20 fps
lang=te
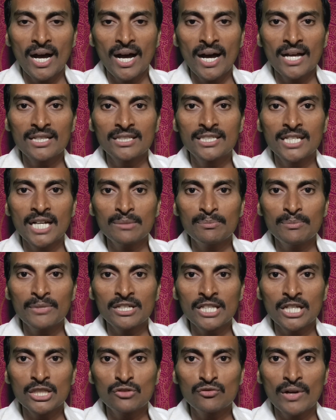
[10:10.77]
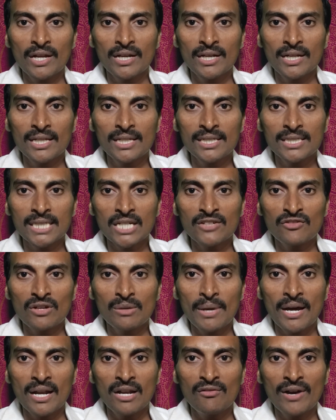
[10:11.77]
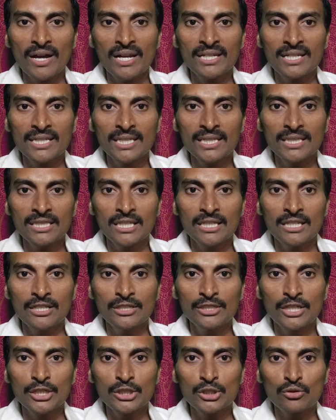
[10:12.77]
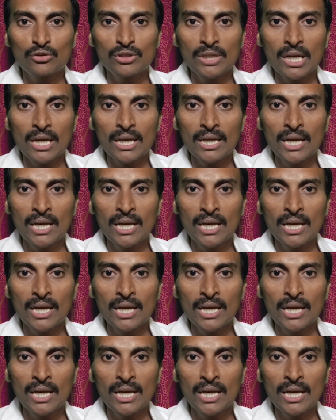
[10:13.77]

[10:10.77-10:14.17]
ఆధ్యాత్మిక తత్వాన్ని సర్వమానవాళికి తెలియజేస్తున్న